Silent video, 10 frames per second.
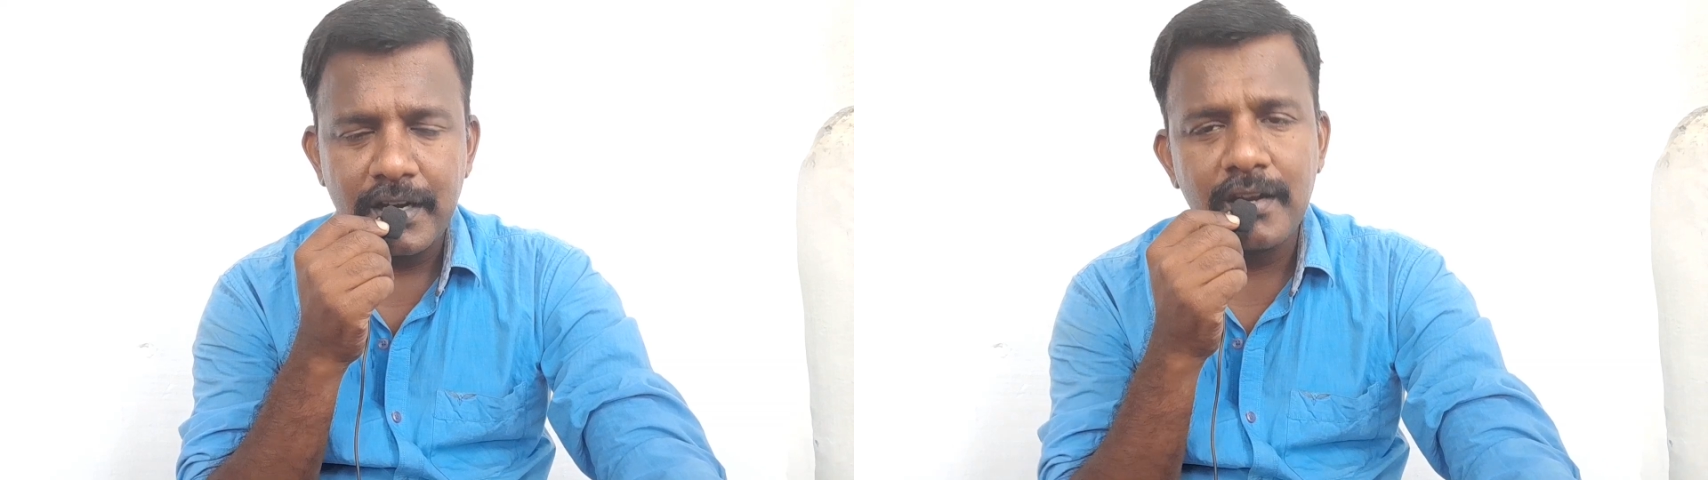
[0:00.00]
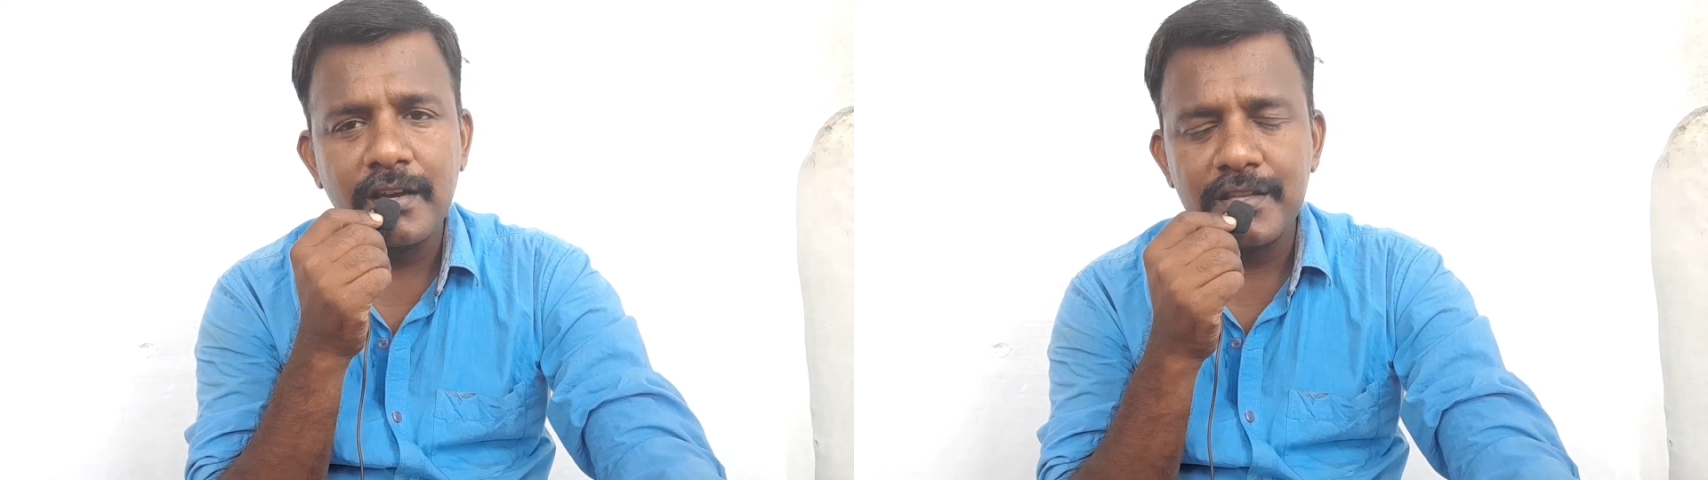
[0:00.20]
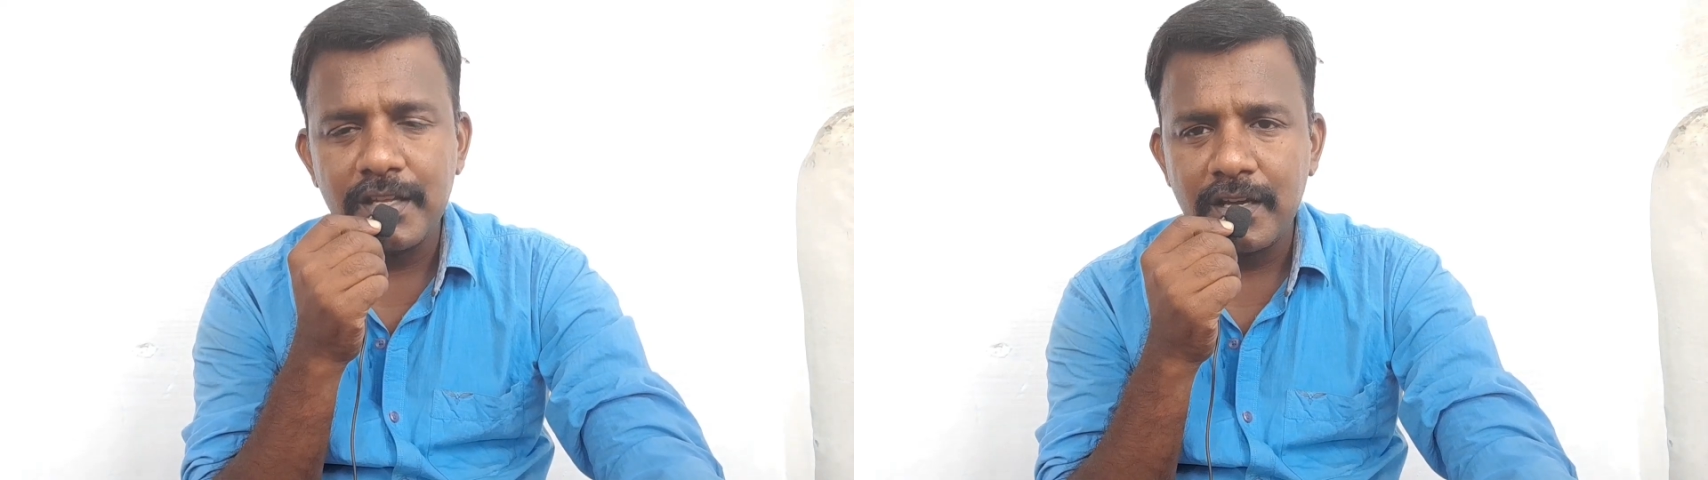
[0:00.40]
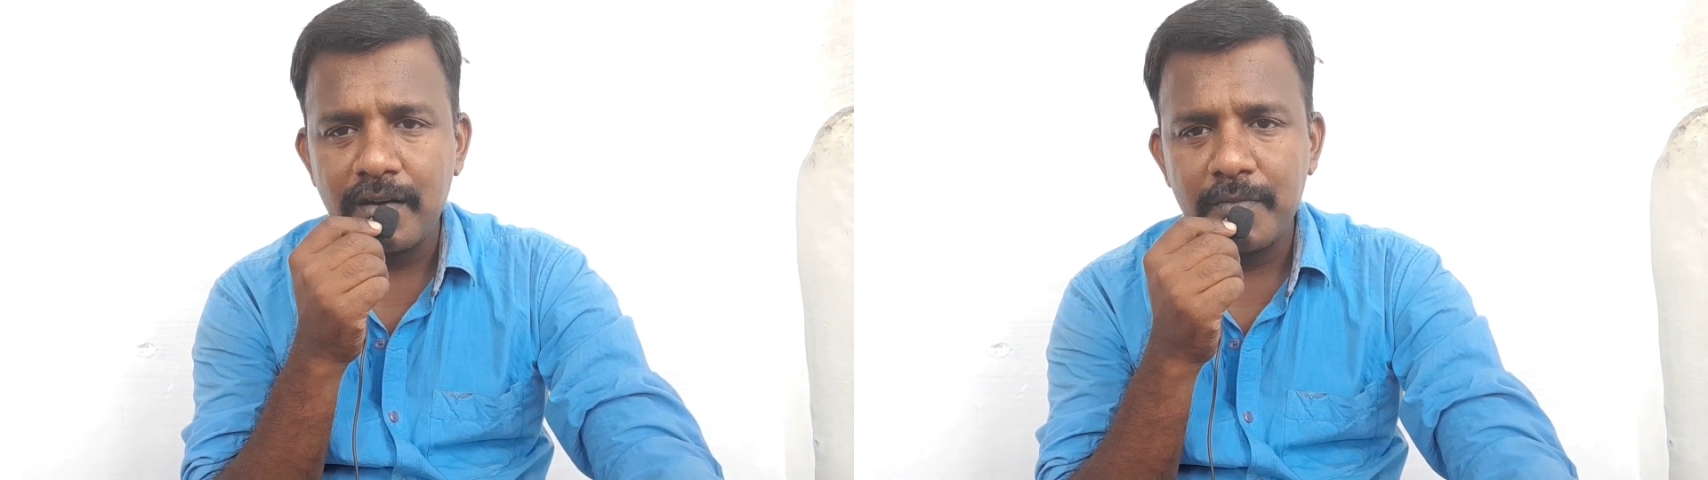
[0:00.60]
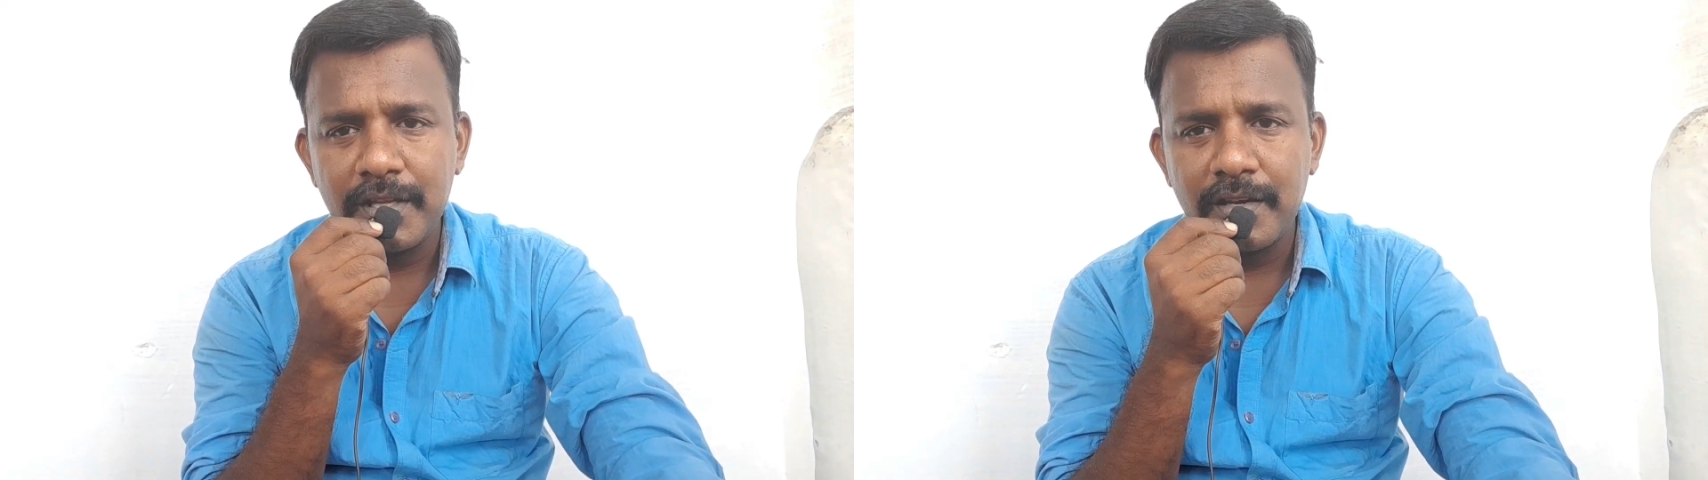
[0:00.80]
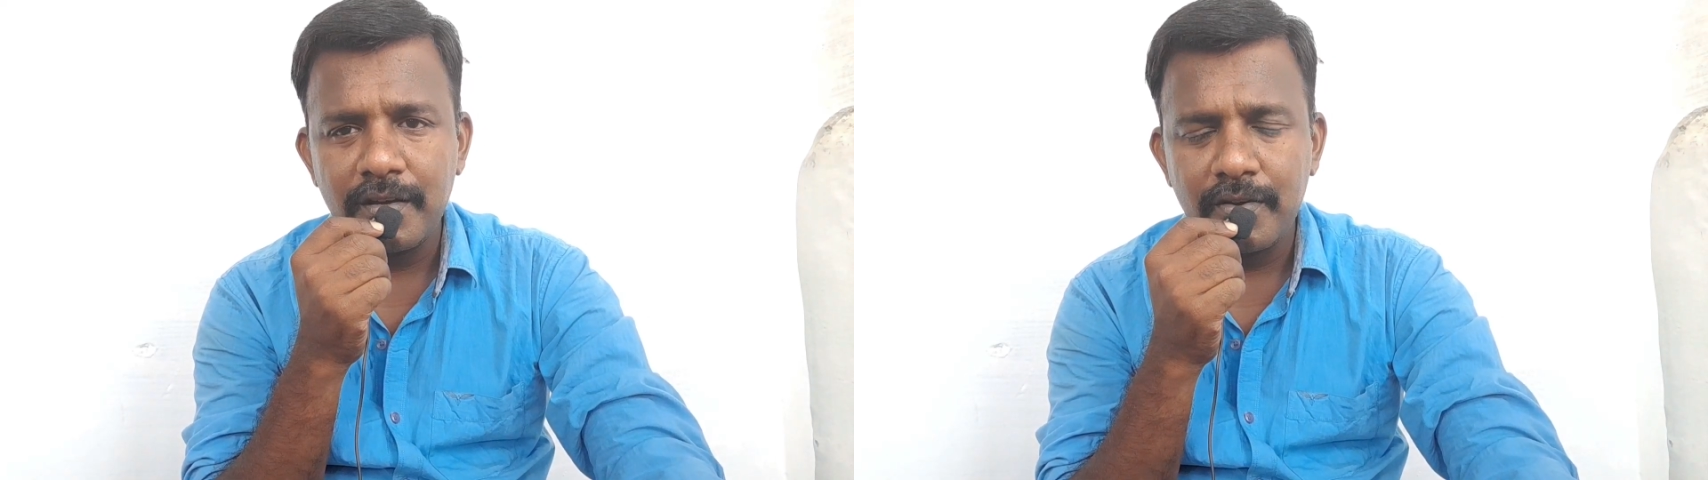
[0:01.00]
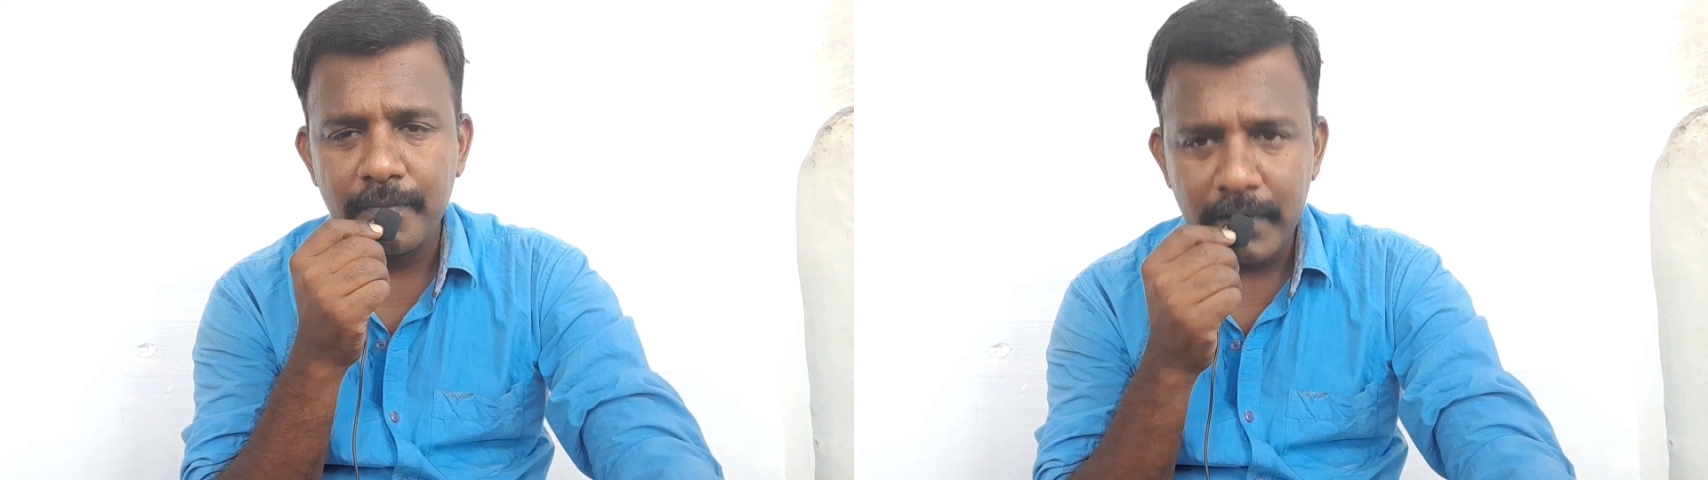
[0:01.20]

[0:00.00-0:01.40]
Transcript: நாடாக நடத்துகிற யாருன்னு பார்த்தீங்கன்னா